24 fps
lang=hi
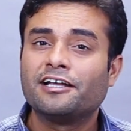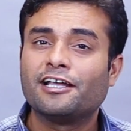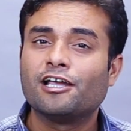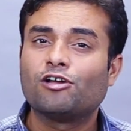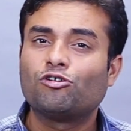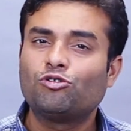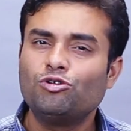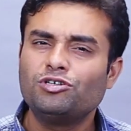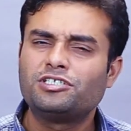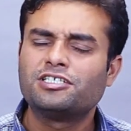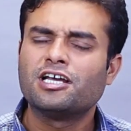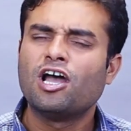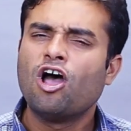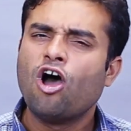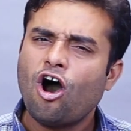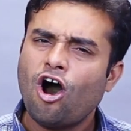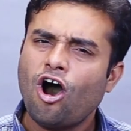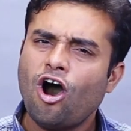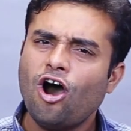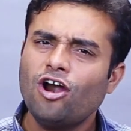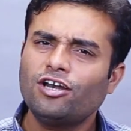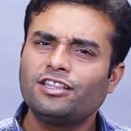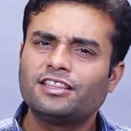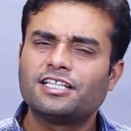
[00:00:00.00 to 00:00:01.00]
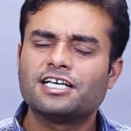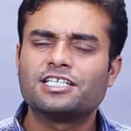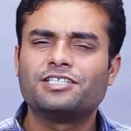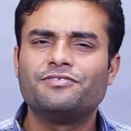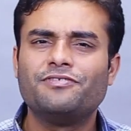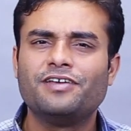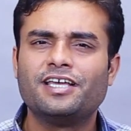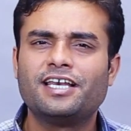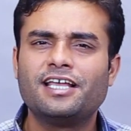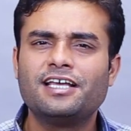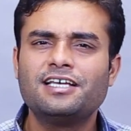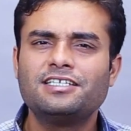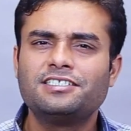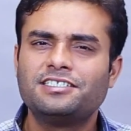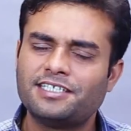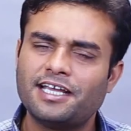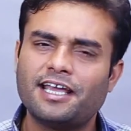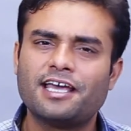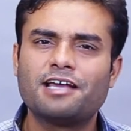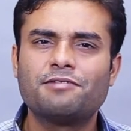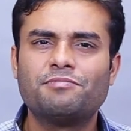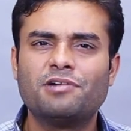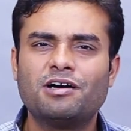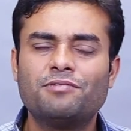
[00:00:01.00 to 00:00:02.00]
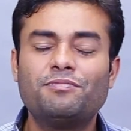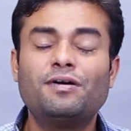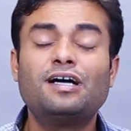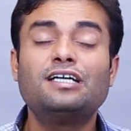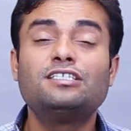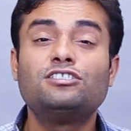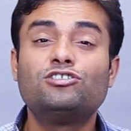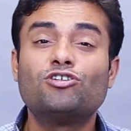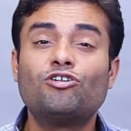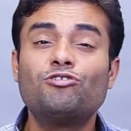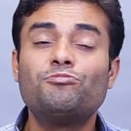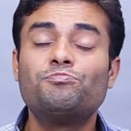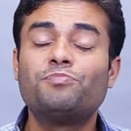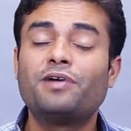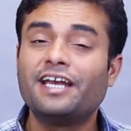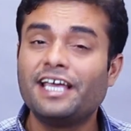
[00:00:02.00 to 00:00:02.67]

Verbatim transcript: के कुछ हॉट तस्वीरें शेयर भबा जो